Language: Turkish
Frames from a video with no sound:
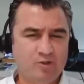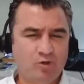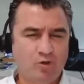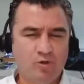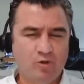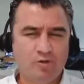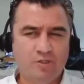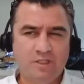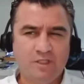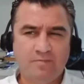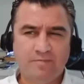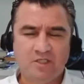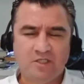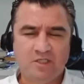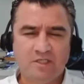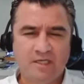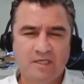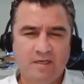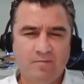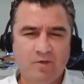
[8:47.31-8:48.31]
Son
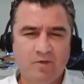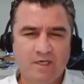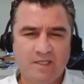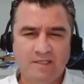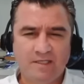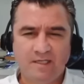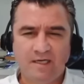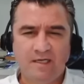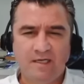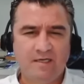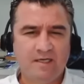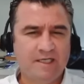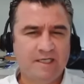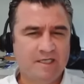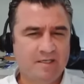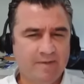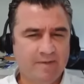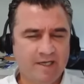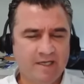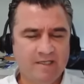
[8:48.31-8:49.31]
yılbaşından hatta
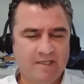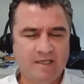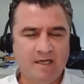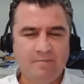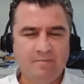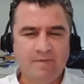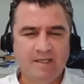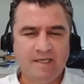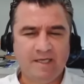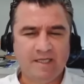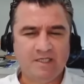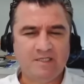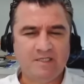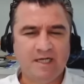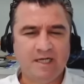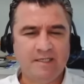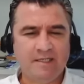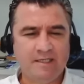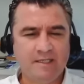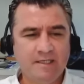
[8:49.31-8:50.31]
Ekim ayından beri
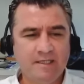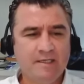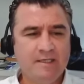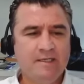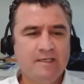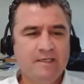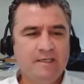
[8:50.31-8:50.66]
geçen yılın.